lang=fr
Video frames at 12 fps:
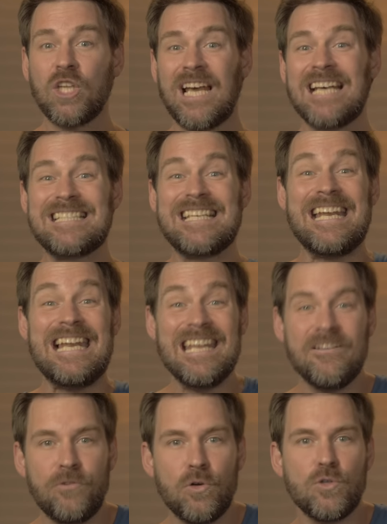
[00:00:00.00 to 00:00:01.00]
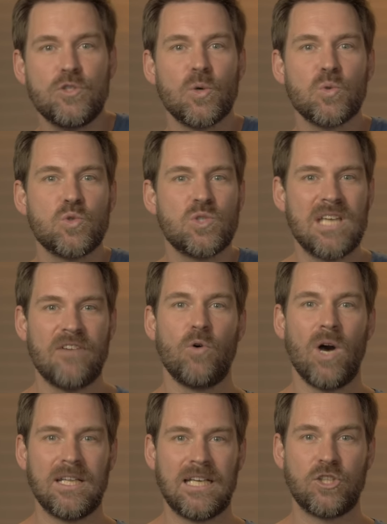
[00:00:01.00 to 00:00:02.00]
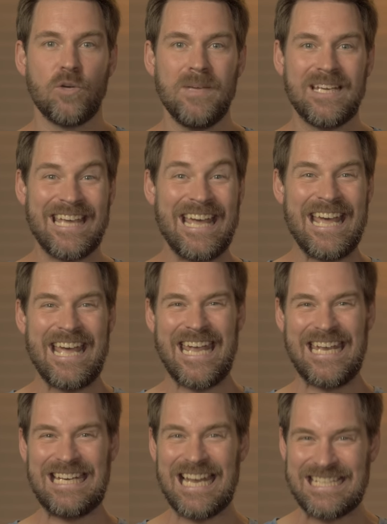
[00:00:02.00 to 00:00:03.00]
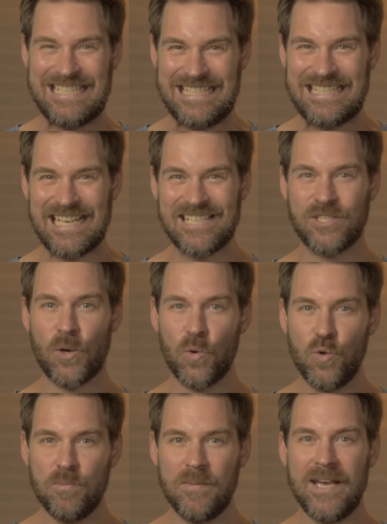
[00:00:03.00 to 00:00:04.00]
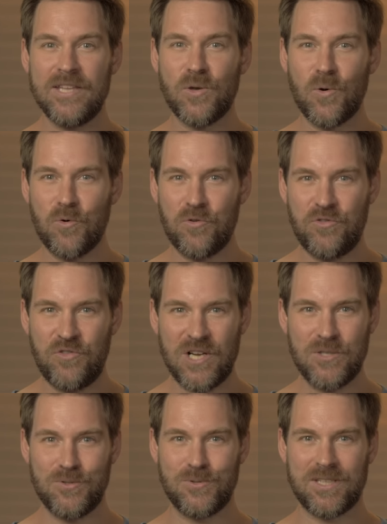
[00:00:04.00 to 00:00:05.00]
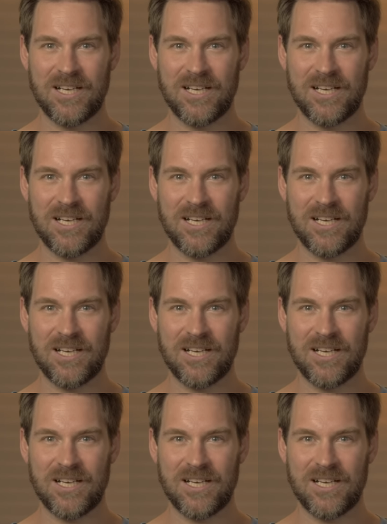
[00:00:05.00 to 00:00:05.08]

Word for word: retracer l'évolution du savoir anatomique et de la dissection humaine au fil du